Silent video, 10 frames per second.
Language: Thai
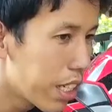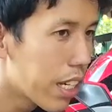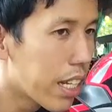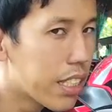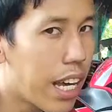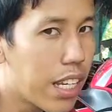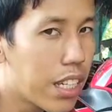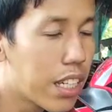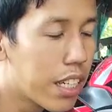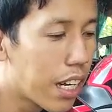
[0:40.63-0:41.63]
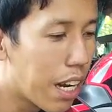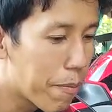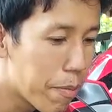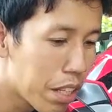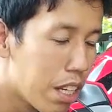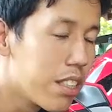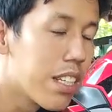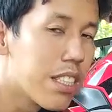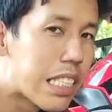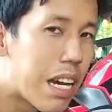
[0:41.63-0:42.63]
ที่ขนาดใหญ่นะครับ
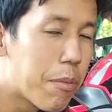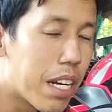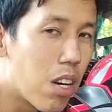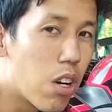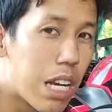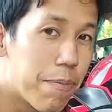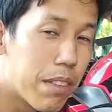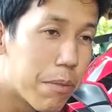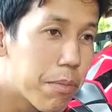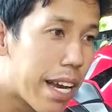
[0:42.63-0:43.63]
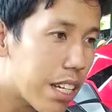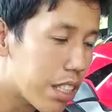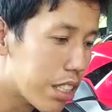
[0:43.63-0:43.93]
จะสามารถรองรับน้ำหนัก